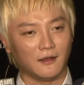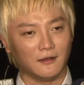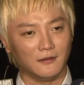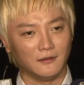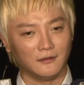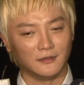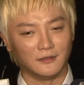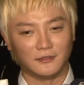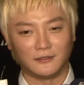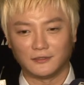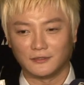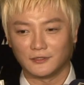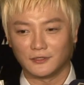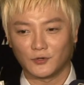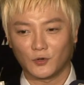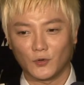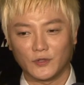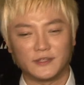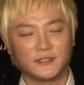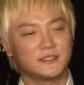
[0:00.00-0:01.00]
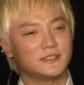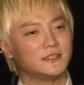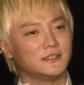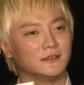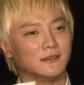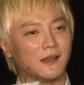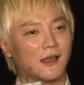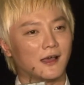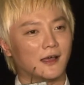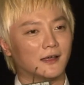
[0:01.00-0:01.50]
呃婚期
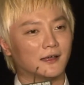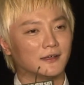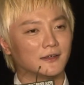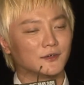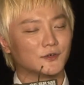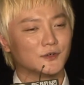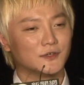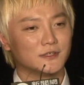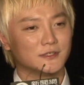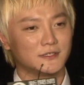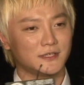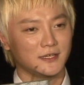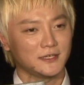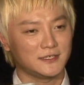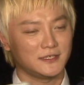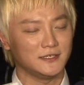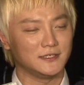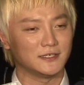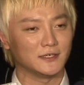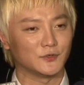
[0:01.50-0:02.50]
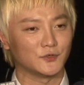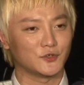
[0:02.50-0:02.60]
啦这些细节，